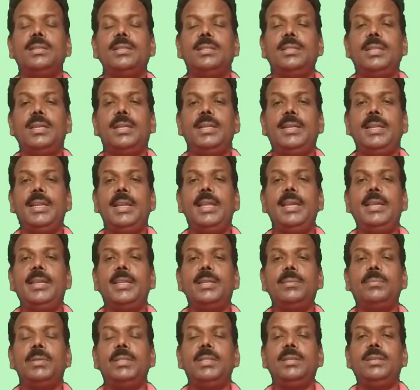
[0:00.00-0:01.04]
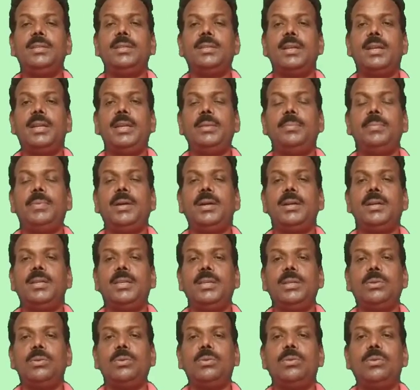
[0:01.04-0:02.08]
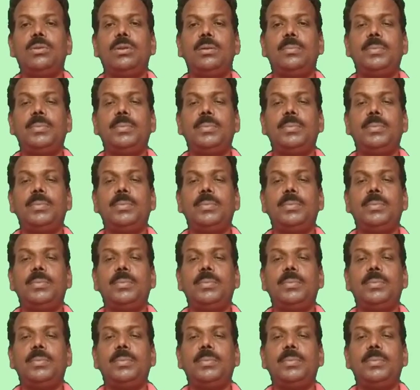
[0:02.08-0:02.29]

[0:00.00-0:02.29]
இந்த டிலே என்பது கண்டிப்பாக இருக்கும்